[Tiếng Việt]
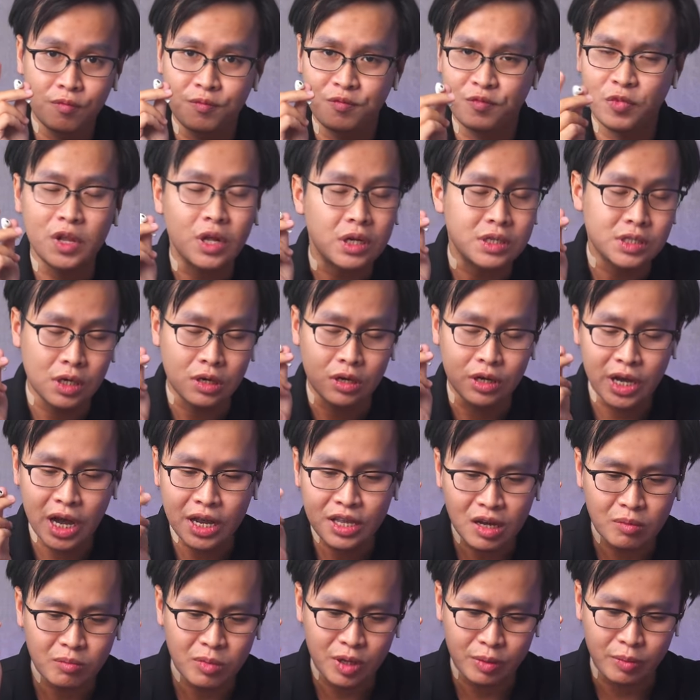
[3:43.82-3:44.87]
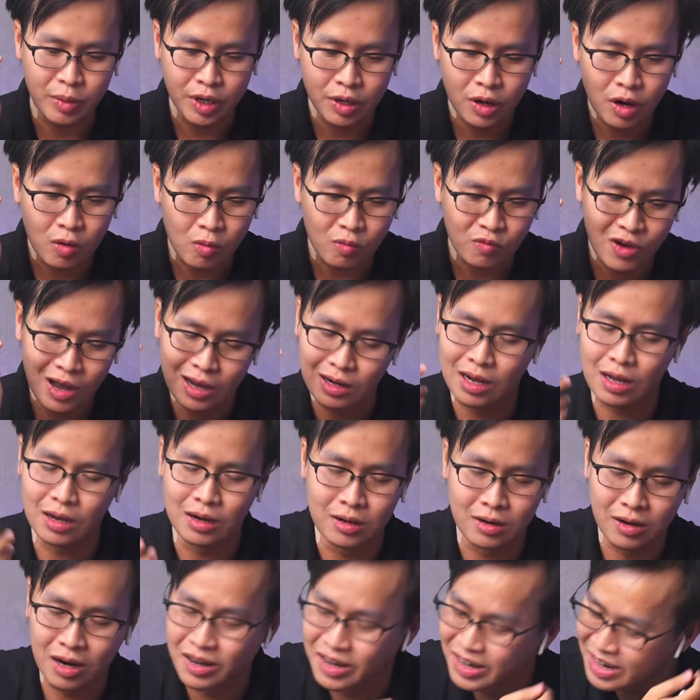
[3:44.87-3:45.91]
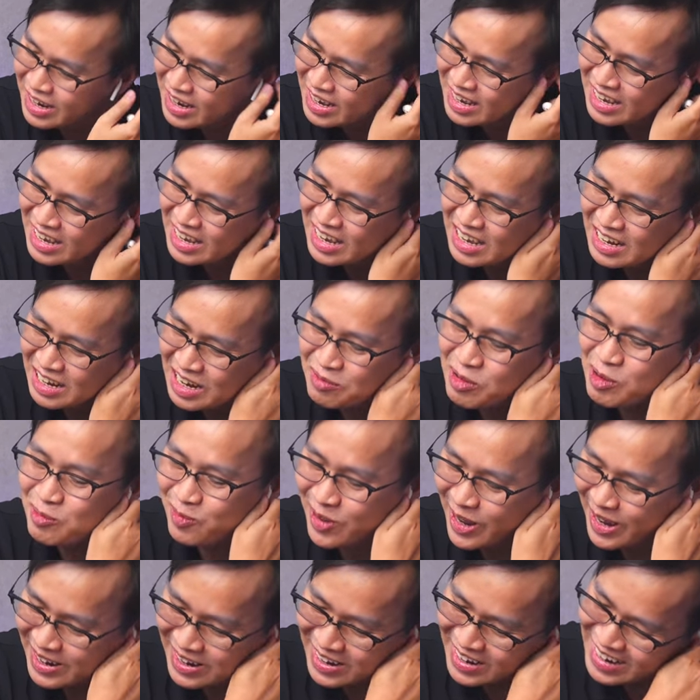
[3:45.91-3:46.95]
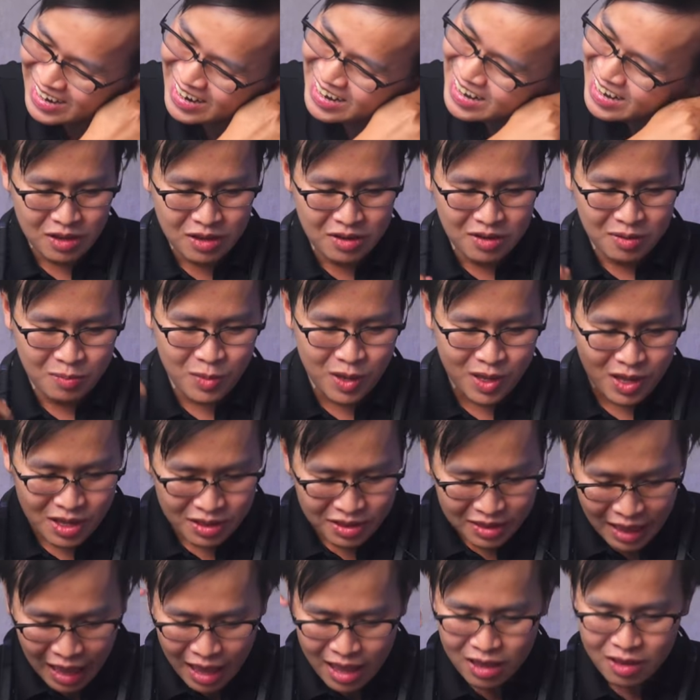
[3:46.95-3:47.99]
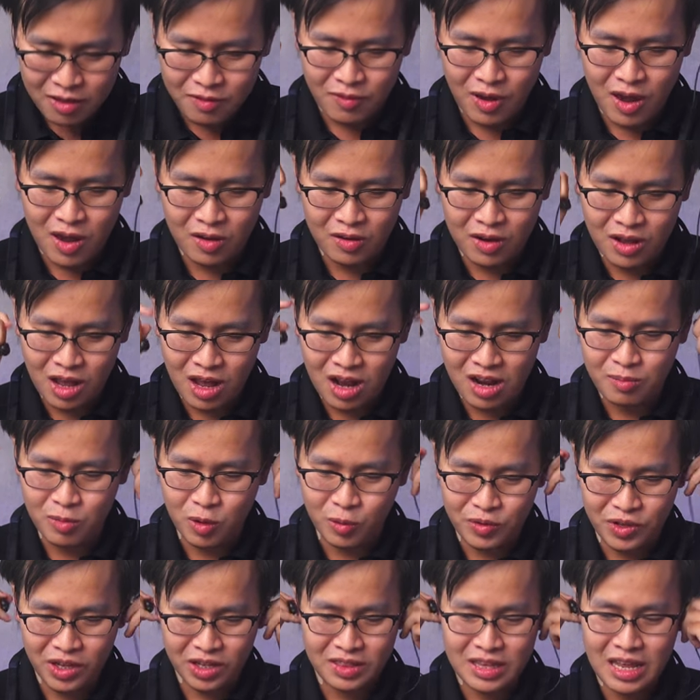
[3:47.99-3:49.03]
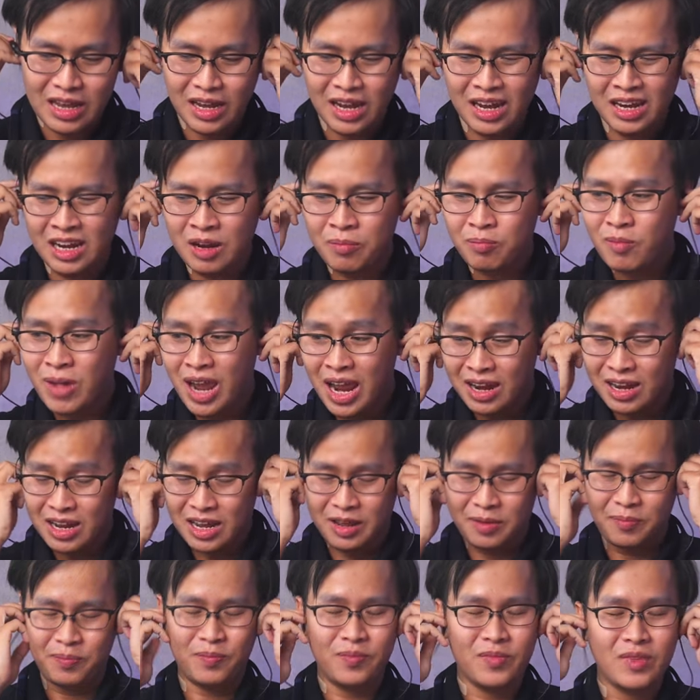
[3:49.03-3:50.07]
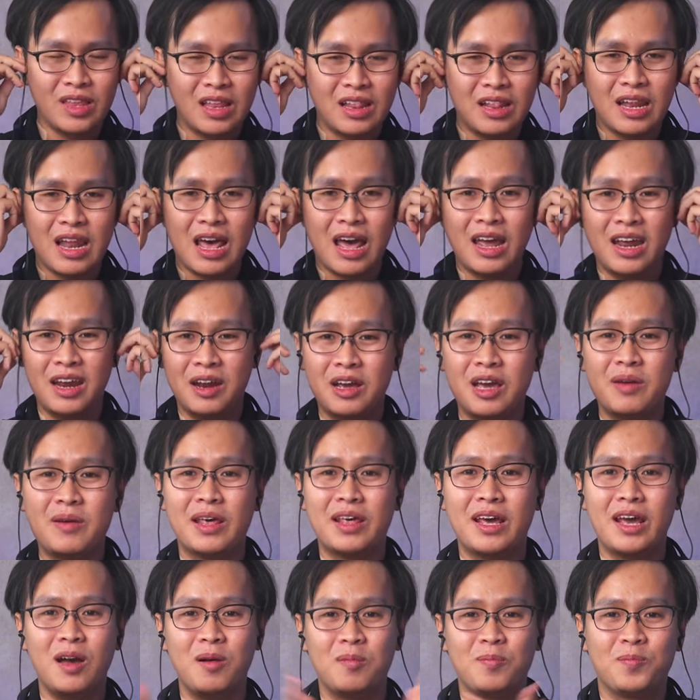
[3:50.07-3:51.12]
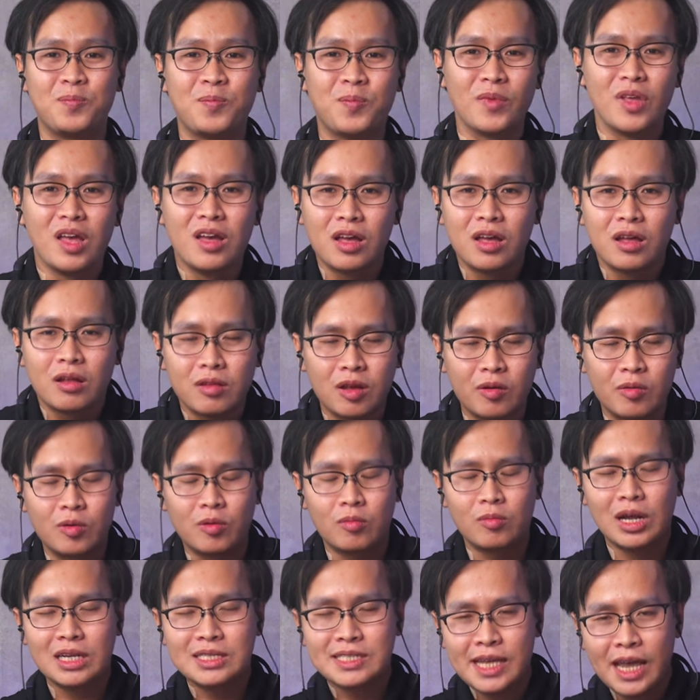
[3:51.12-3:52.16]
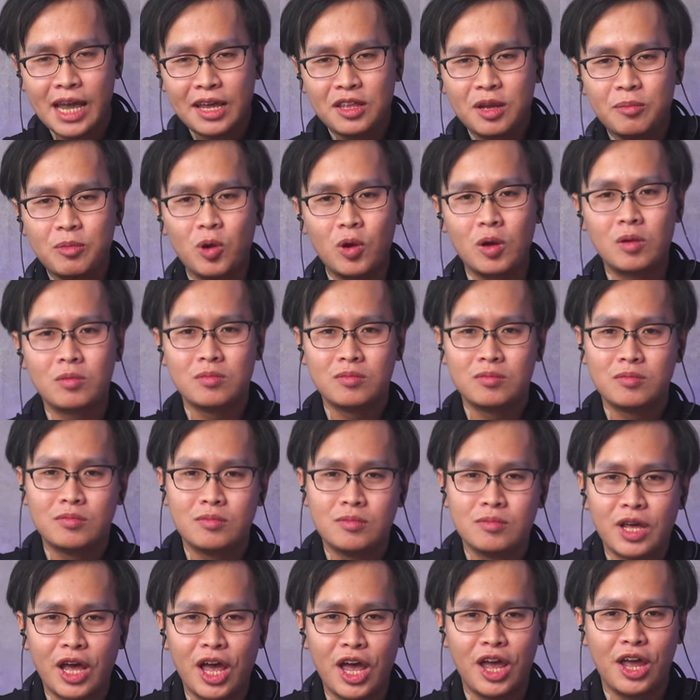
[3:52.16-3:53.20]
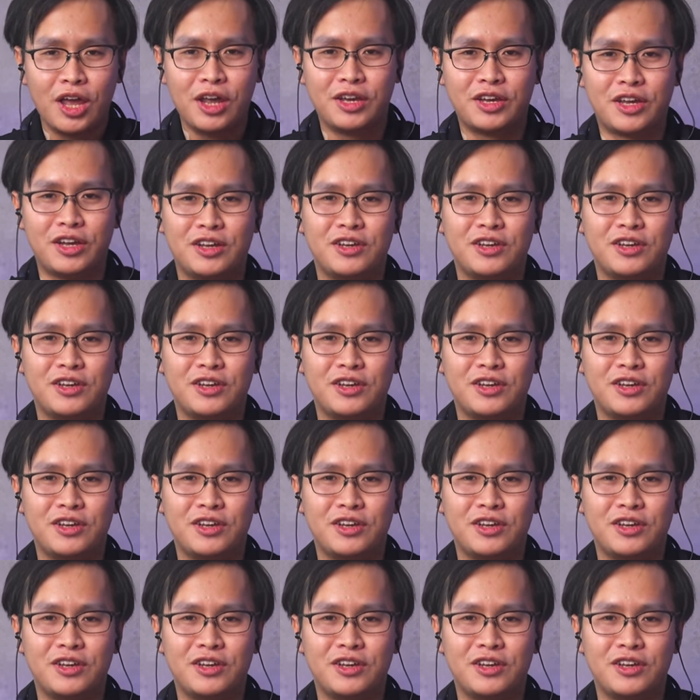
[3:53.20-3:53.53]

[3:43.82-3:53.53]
Và thực sự cá nhân mình bị rớt cũng vài lần rồi nên mình biết. Bây giờ thay vào đó là một chiếc tai nghe neckband đi. Đây, các bạn thấy không? Đây, mình cũng lái xe tiếp luôn. Hey,